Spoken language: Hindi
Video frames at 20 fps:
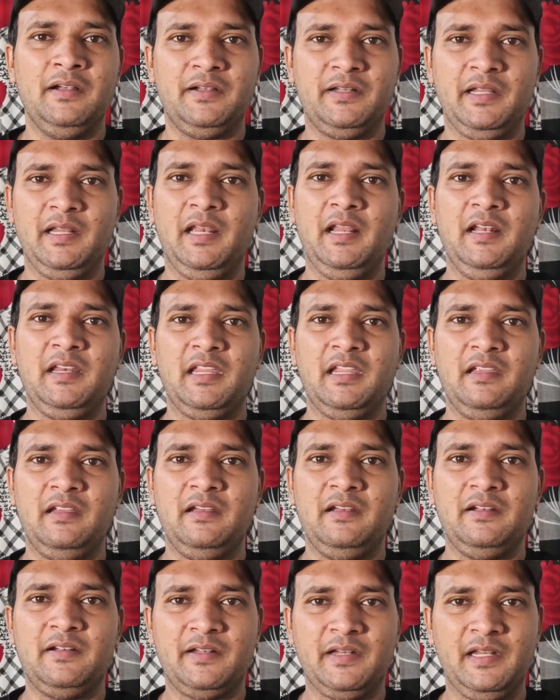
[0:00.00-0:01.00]
ट्रेलर के
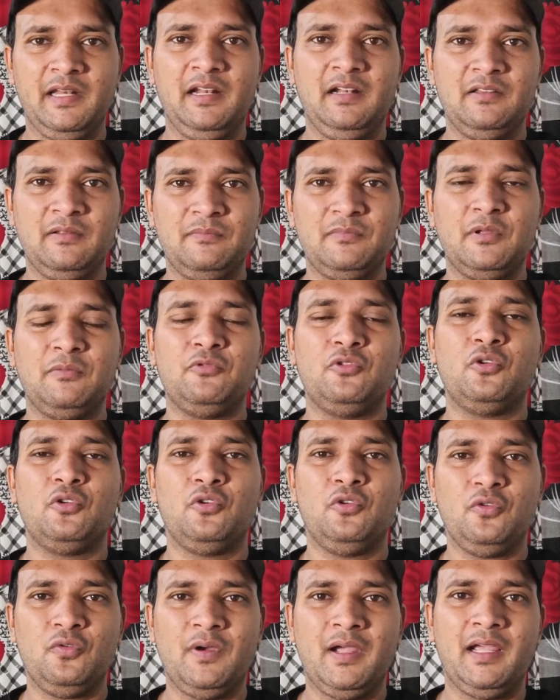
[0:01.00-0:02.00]
ट्रेलर जब तो मतलब जब
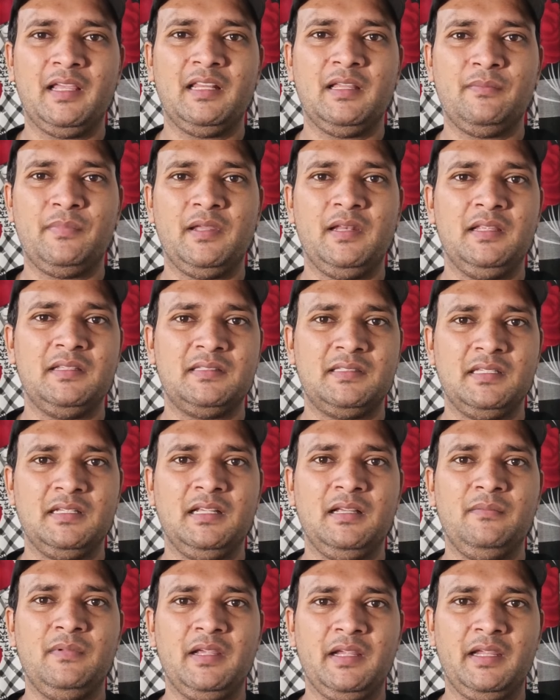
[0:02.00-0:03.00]
दोनों को आया था पहले
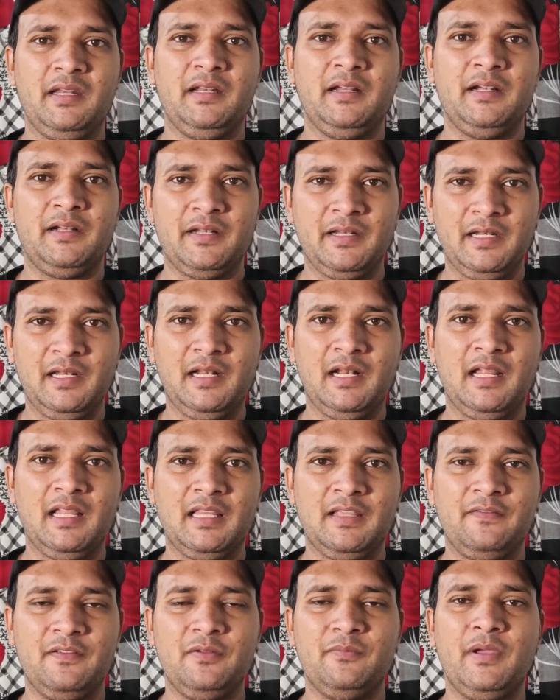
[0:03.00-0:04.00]
सिंगम अगेन का ट्रेलर आया
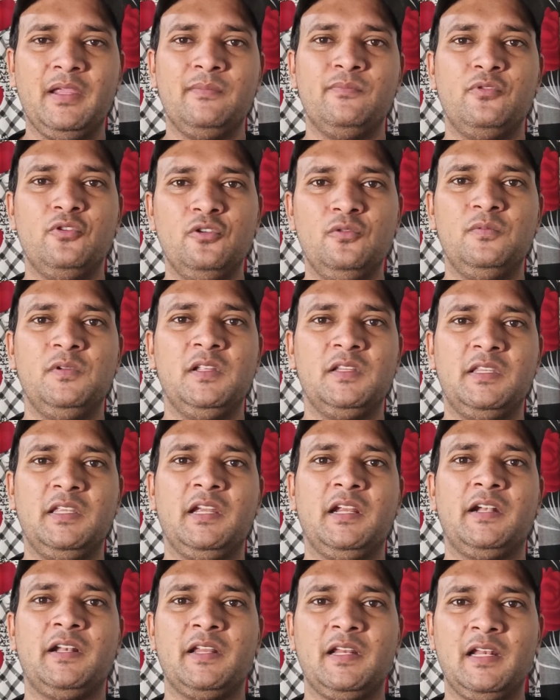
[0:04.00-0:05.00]
था फिर भाई भूल भुलिया
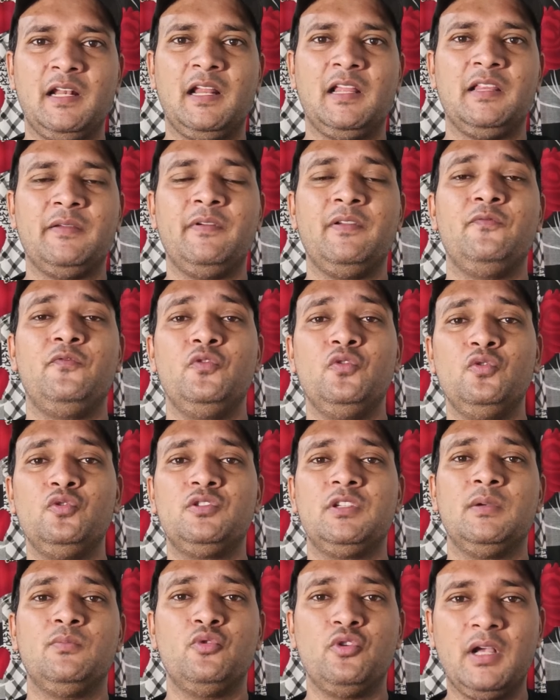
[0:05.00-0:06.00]
थ्री का ट्रेलर आया था भाई
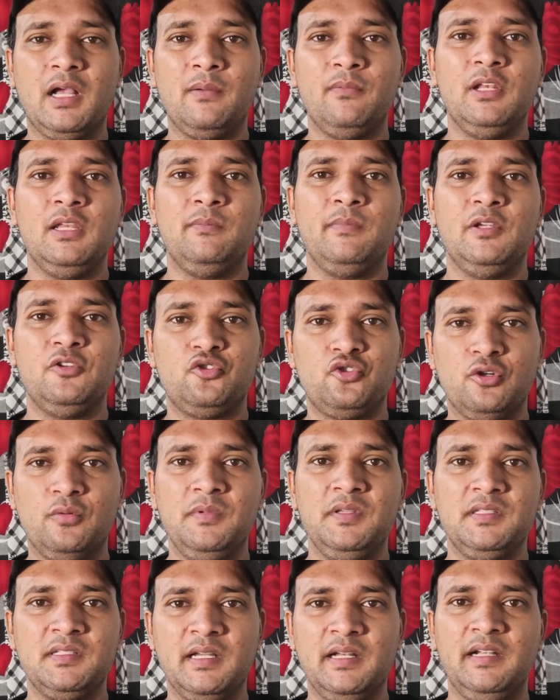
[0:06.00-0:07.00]
व्यूज़ के मुकाबले में
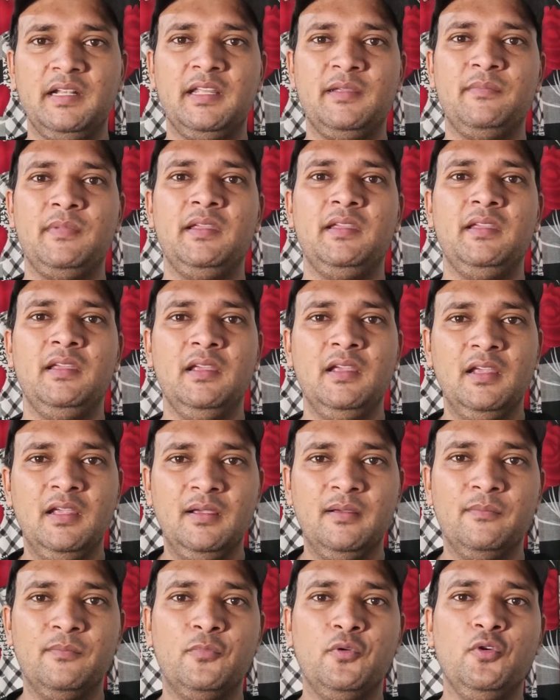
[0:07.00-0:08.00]
24 घंटे में
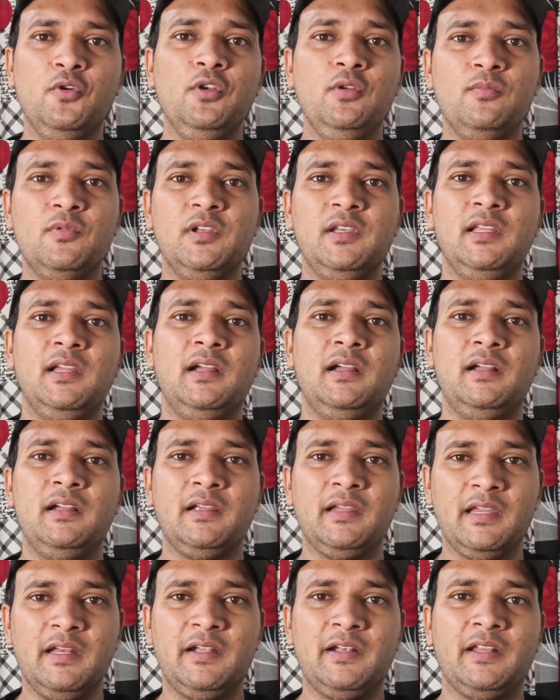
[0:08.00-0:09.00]
भूल भुलिया
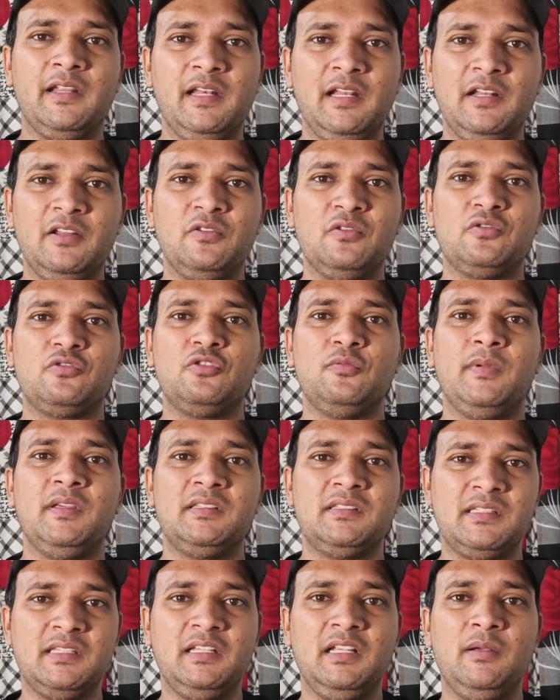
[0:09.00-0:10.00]
के ट्रेलर ने दोस्तों भाई
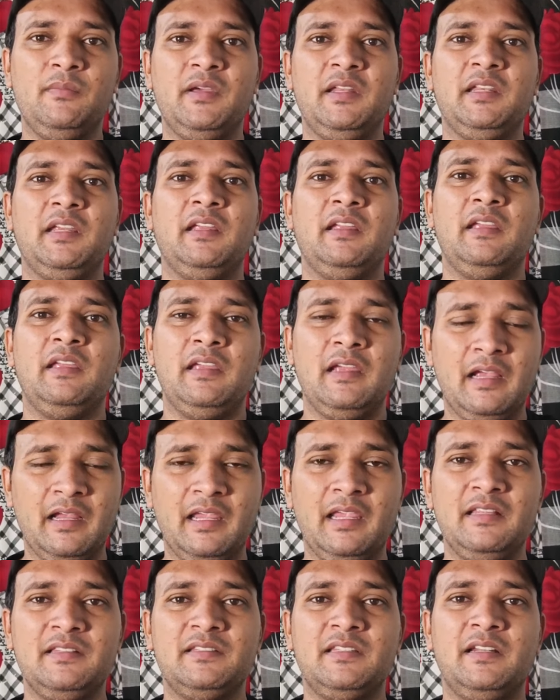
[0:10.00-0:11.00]
सिंगम
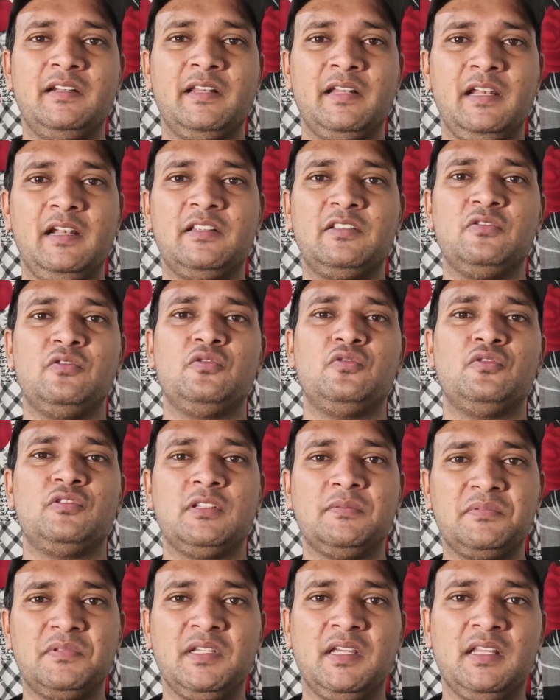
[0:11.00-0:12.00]
अगेन से ट्रेलर से दोस्तों
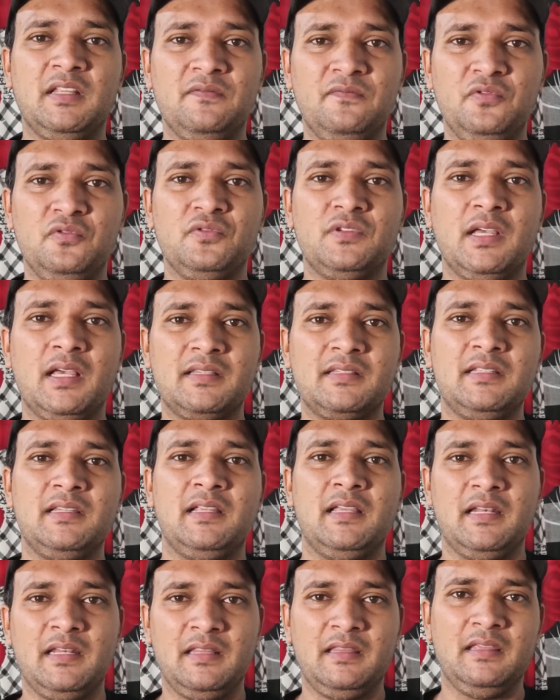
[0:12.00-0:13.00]
सबसे ज़्यादा व्यूज़ हासिल
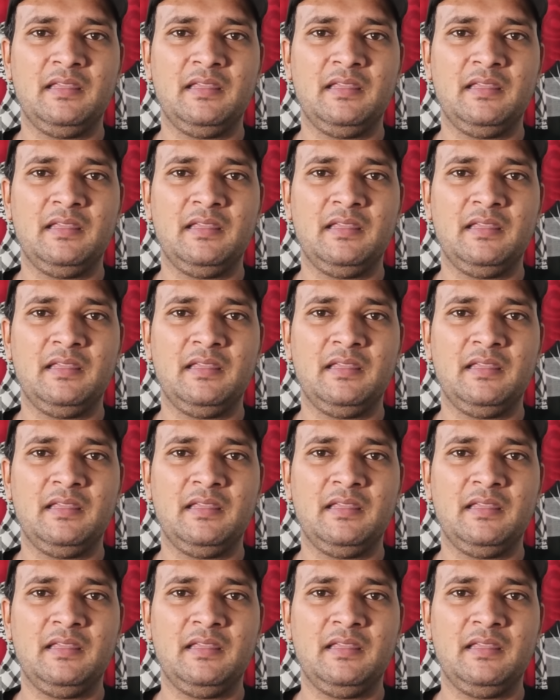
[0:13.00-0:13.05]
करे